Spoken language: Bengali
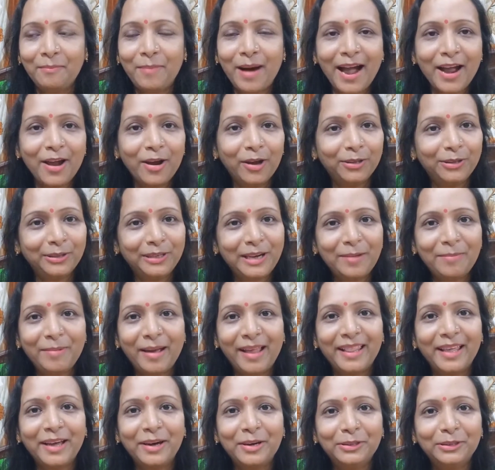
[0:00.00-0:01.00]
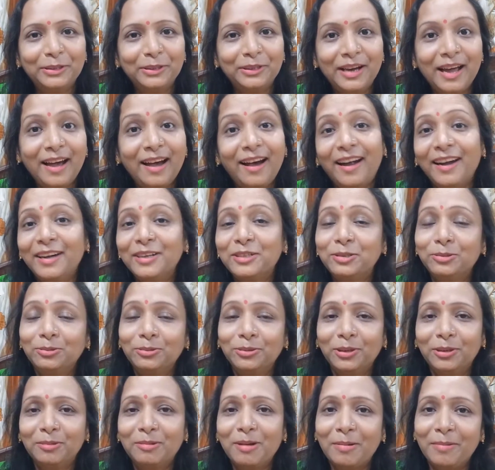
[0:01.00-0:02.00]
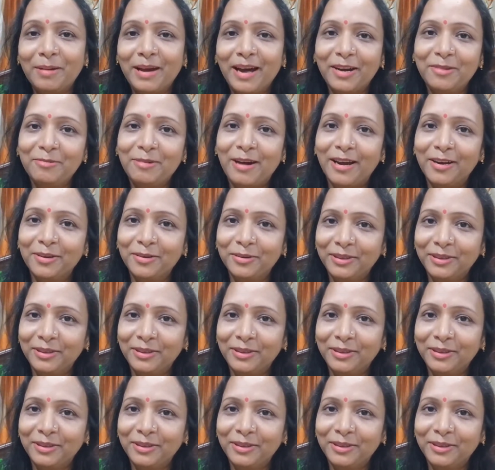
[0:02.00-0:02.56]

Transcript: পায়ে অতটা ব্যথা হতো না আর সুন্দরভাবে আরও ভালো